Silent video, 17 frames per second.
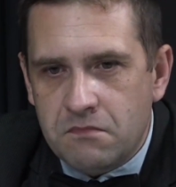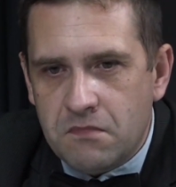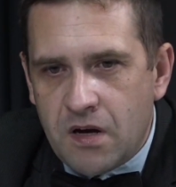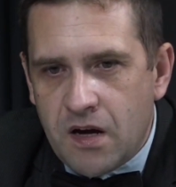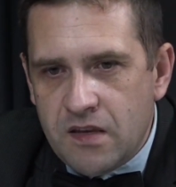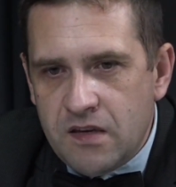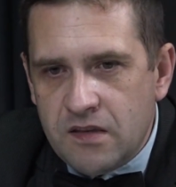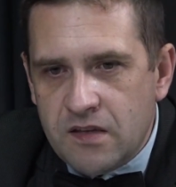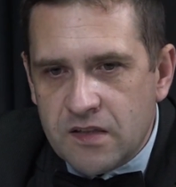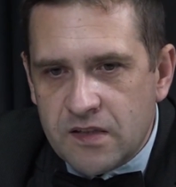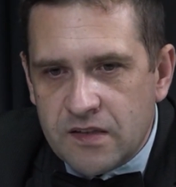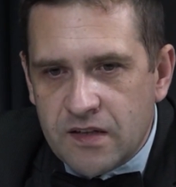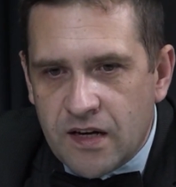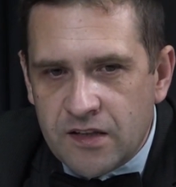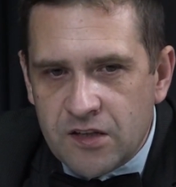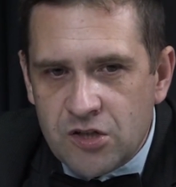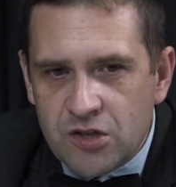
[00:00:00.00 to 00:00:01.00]
они
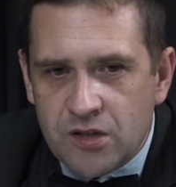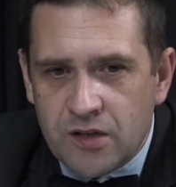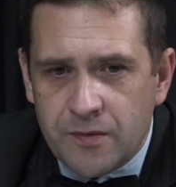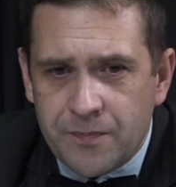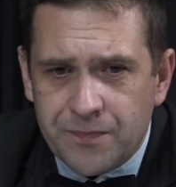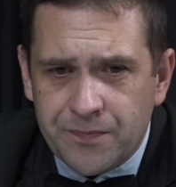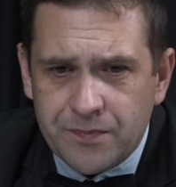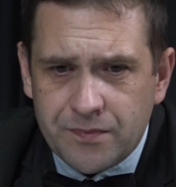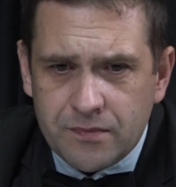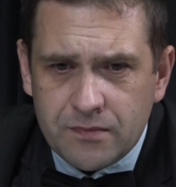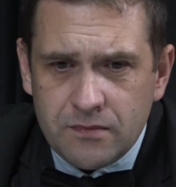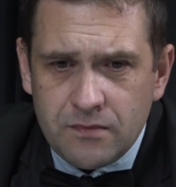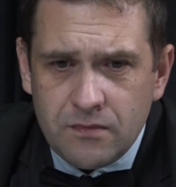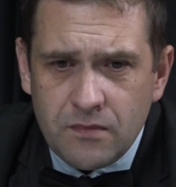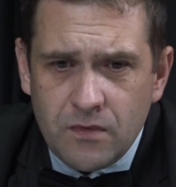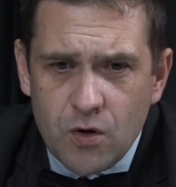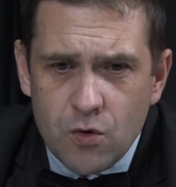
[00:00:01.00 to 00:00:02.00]
достаточно
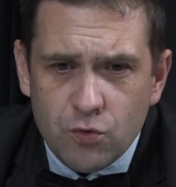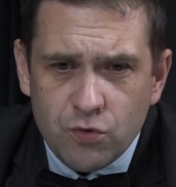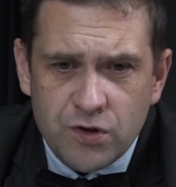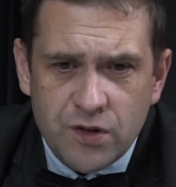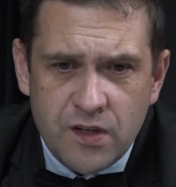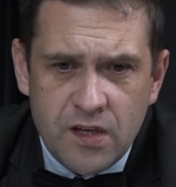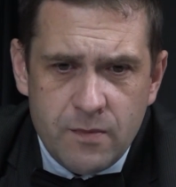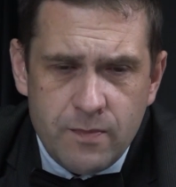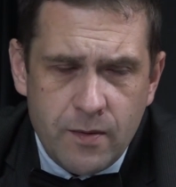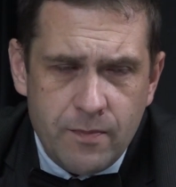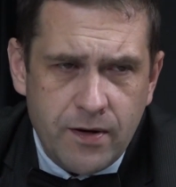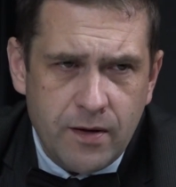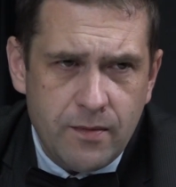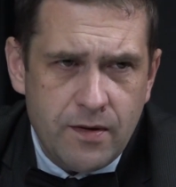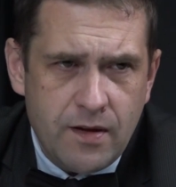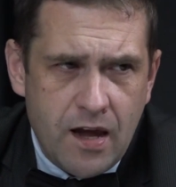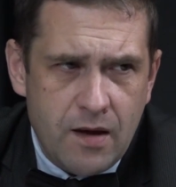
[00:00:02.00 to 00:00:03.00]
узки по
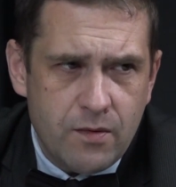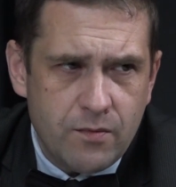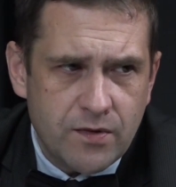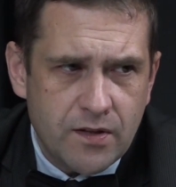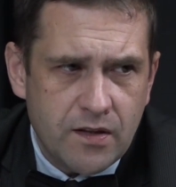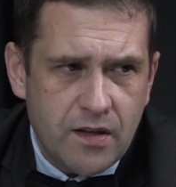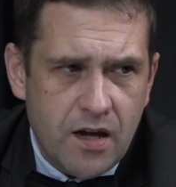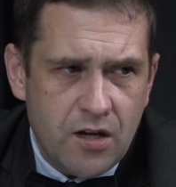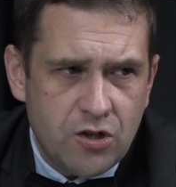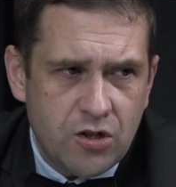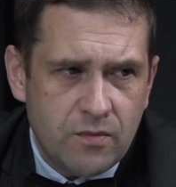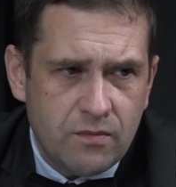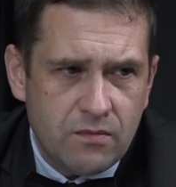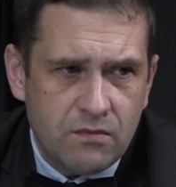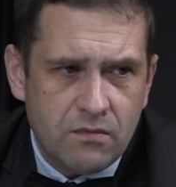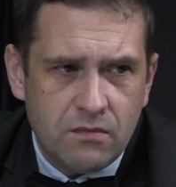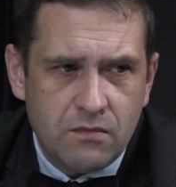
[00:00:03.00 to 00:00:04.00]
применяемым
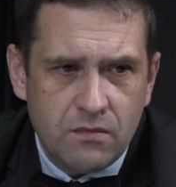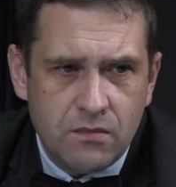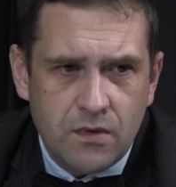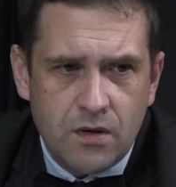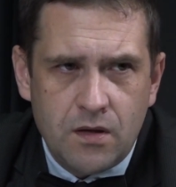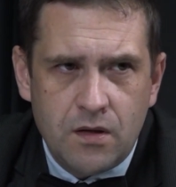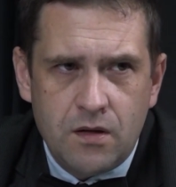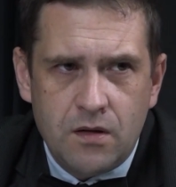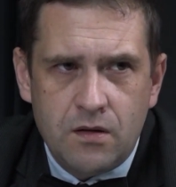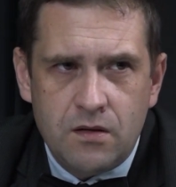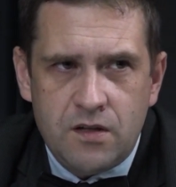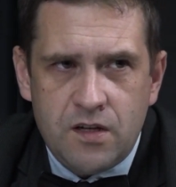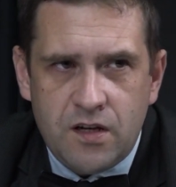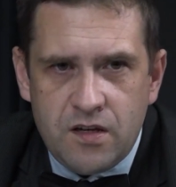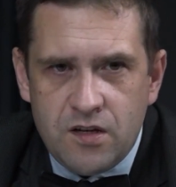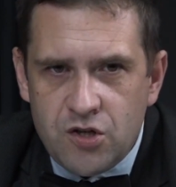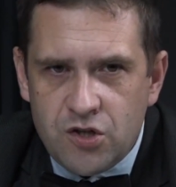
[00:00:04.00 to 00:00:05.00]
задачам.
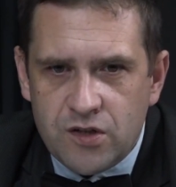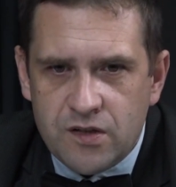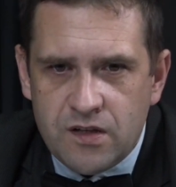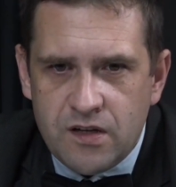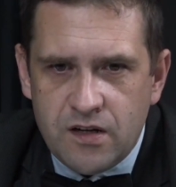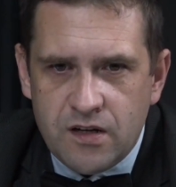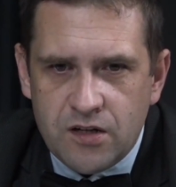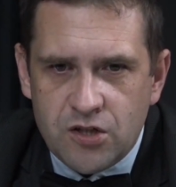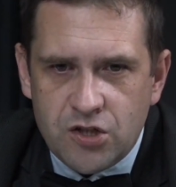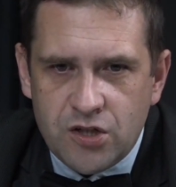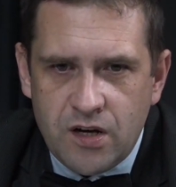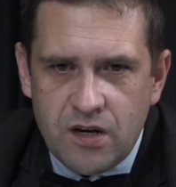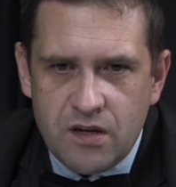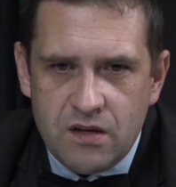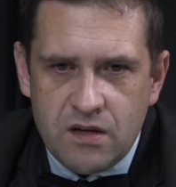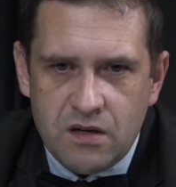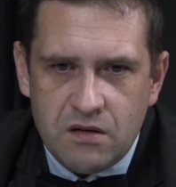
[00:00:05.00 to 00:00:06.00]
Технические их
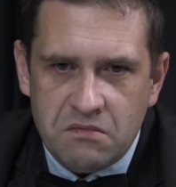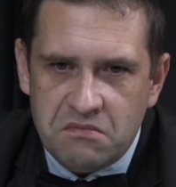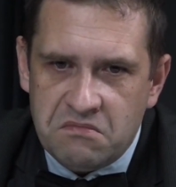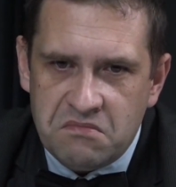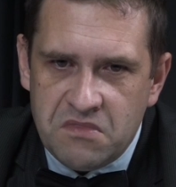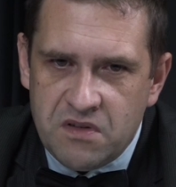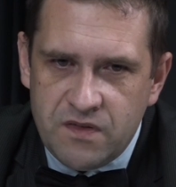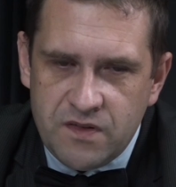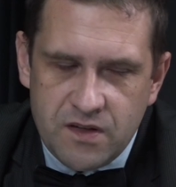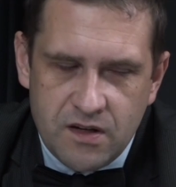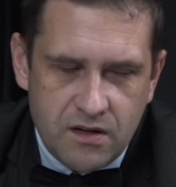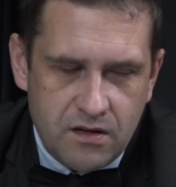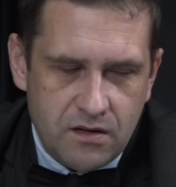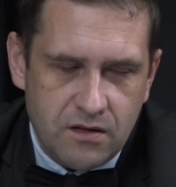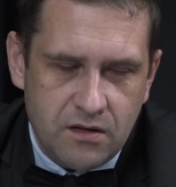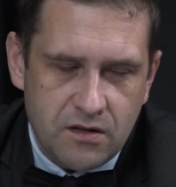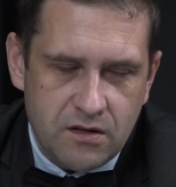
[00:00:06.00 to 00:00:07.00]
решения не
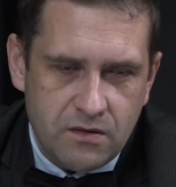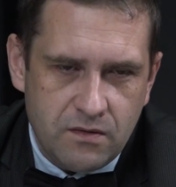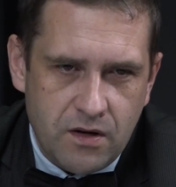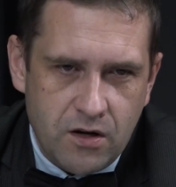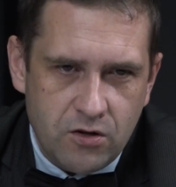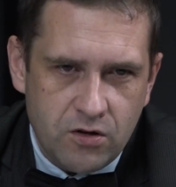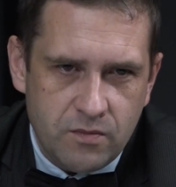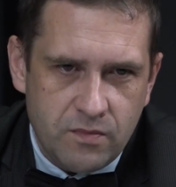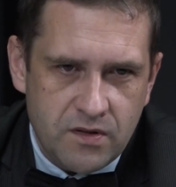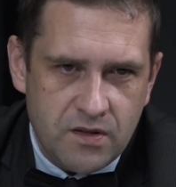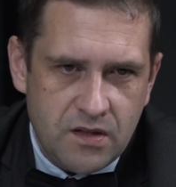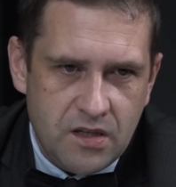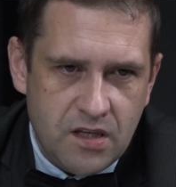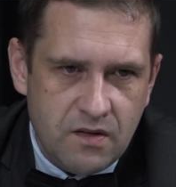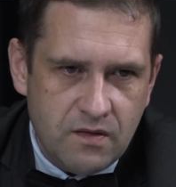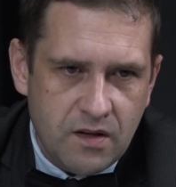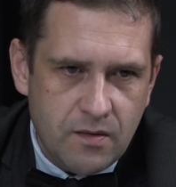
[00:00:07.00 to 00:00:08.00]
все называют
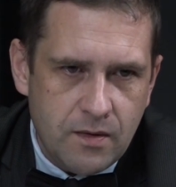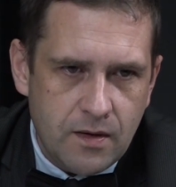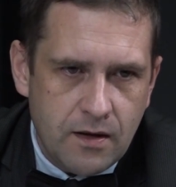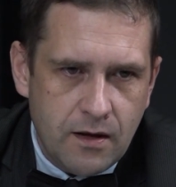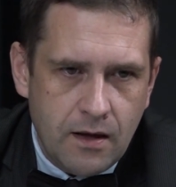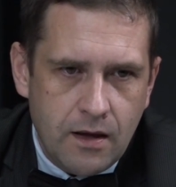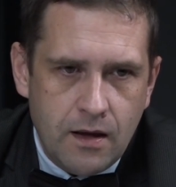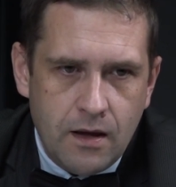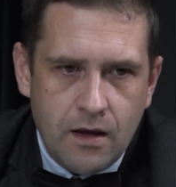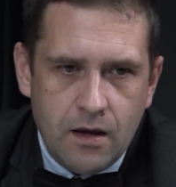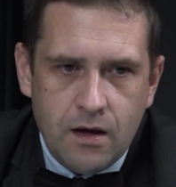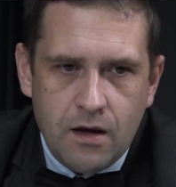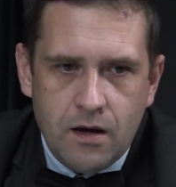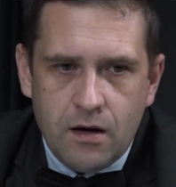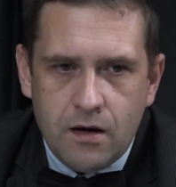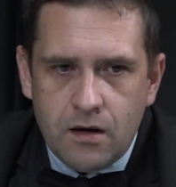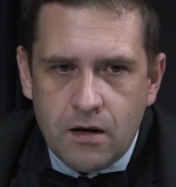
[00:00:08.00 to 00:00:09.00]
позитивными.
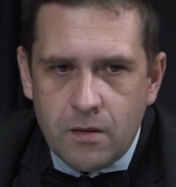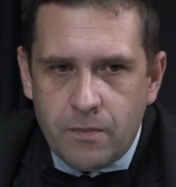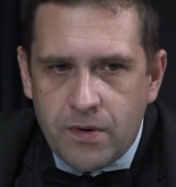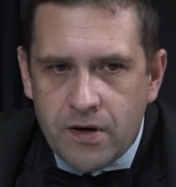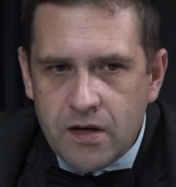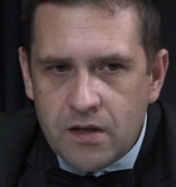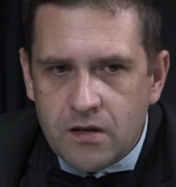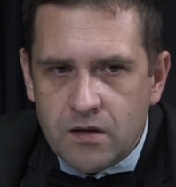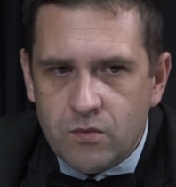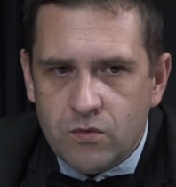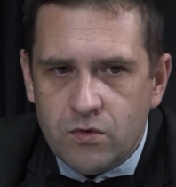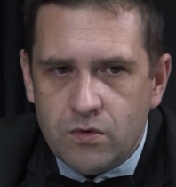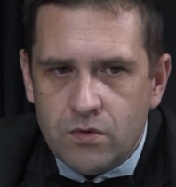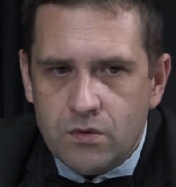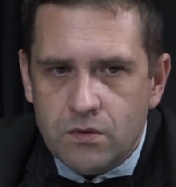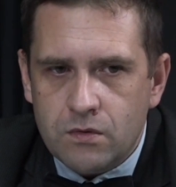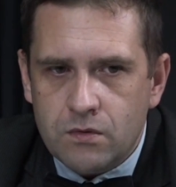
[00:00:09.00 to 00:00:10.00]
А,
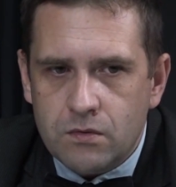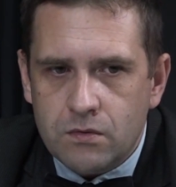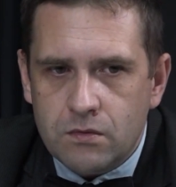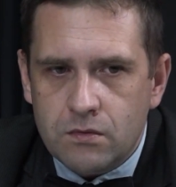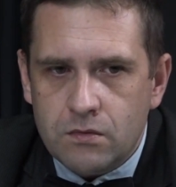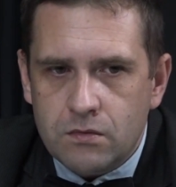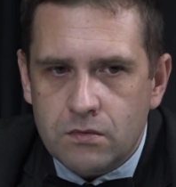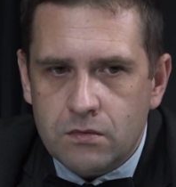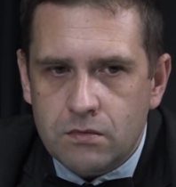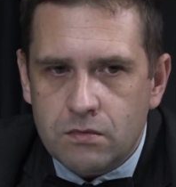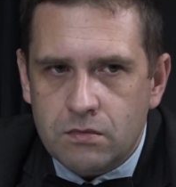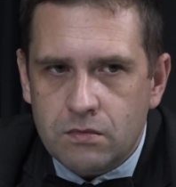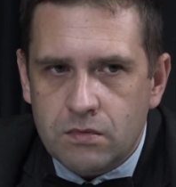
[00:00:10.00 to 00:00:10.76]
поэтому,